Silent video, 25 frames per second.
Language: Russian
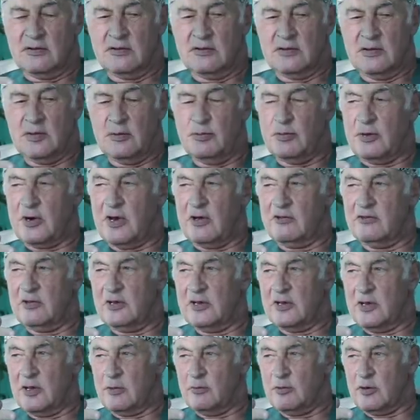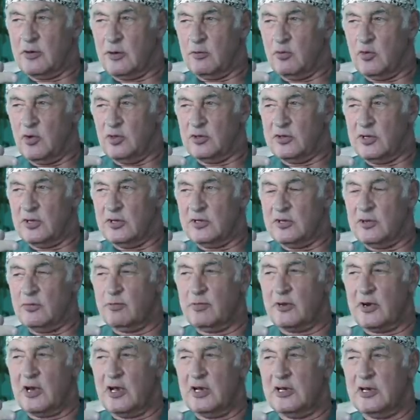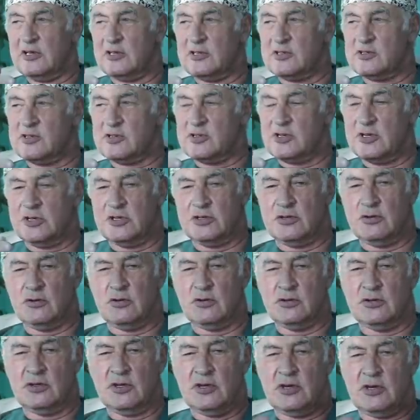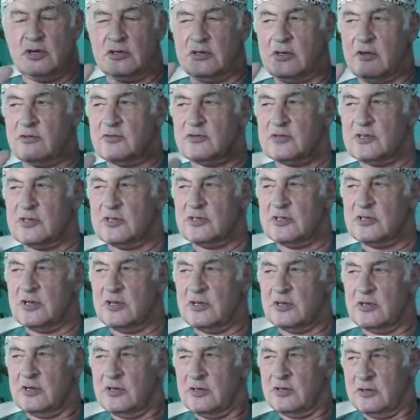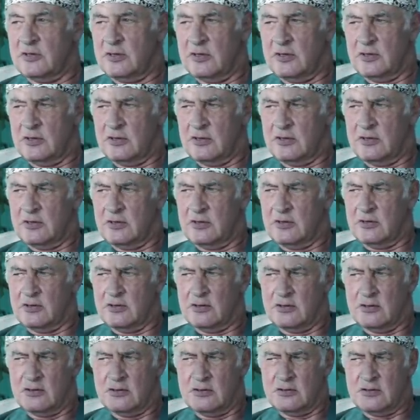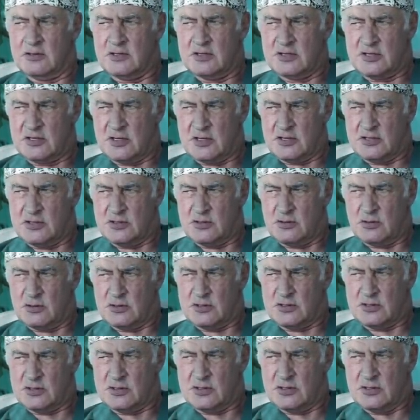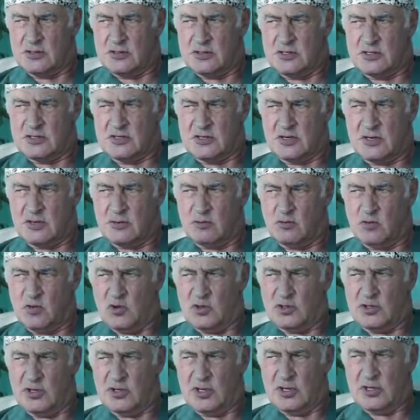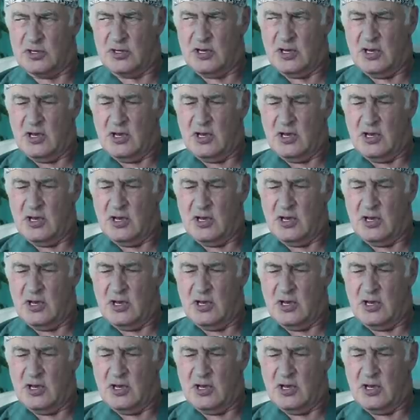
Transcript: неправильно обработан, неправильно сшит, он никогда в жизни не, не, не срастется, не заработает.